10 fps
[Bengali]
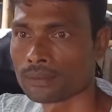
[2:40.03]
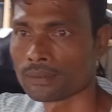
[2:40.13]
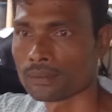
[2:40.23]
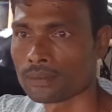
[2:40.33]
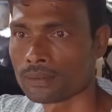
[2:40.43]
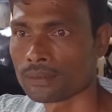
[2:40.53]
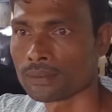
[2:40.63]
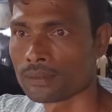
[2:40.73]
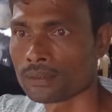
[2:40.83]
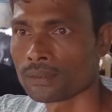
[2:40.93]
যার টাকা আছে
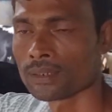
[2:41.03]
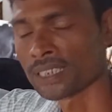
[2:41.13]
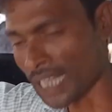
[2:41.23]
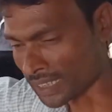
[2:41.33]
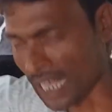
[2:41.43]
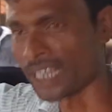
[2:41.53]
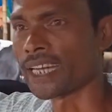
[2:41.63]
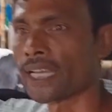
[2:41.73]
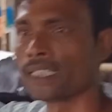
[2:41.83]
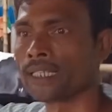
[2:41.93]
তাকেই টাকা দেয় তারই
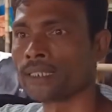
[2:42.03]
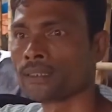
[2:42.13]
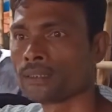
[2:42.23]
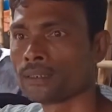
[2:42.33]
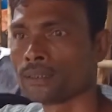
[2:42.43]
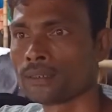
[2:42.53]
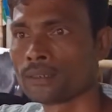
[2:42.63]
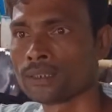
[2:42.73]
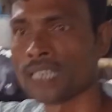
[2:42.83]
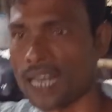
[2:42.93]
টাকা দেয়
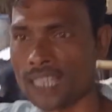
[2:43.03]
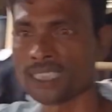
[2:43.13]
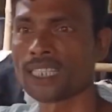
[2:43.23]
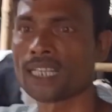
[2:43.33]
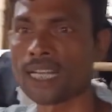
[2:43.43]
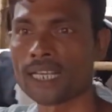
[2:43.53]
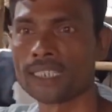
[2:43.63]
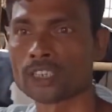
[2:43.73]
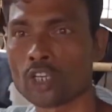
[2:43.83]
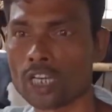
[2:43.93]
যার আছে তার টাকা
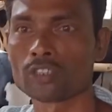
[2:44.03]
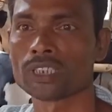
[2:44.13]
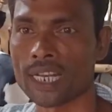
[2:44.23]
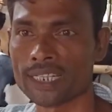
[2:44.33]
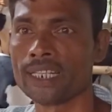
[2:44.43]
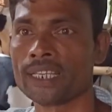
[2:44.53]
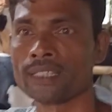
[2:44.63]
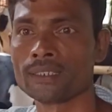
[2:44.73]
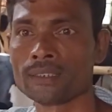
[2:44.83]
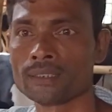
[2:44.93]
দেয় সরকার তো তারই দেয়
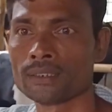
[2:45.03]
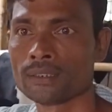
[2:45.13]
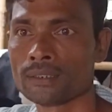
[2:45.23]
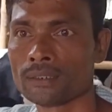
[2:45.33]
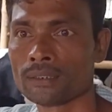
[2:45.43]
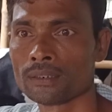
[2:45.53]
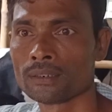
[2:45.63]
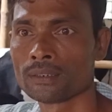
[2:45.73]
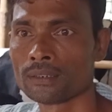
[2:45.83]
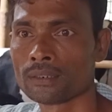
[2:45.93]

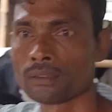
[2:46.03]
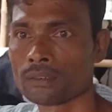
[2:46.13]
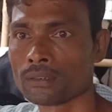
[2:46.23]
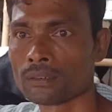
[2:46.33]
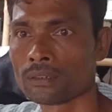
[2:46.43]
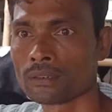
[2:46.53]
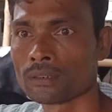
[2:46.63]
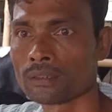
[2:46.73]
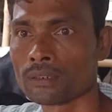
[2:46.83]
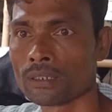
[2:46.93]
সেও মানুষ আপনিও
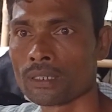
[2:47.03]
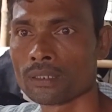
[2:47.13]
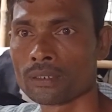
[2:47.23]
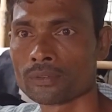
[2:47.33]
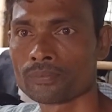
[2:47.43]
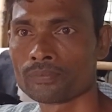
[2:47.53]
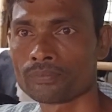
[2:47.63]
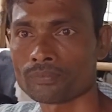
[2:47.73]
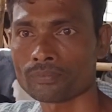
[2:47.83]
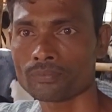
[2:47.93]
মানুষ তাহলে
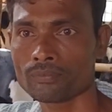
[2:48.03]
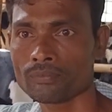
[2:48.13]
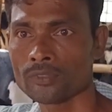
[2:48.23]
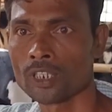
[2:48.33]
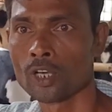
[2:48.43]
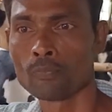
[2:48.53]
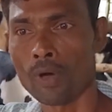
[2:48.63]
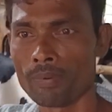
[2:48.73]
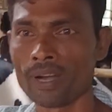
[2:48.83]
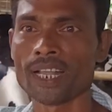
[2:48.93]
প্রবলেমটা কোথায় ভাই
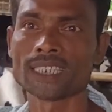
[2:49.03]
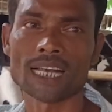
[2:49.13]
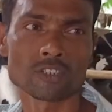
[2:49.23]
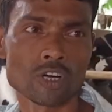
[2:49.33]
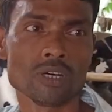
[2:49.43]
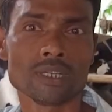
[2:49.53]
প্রবলেমটা তার তো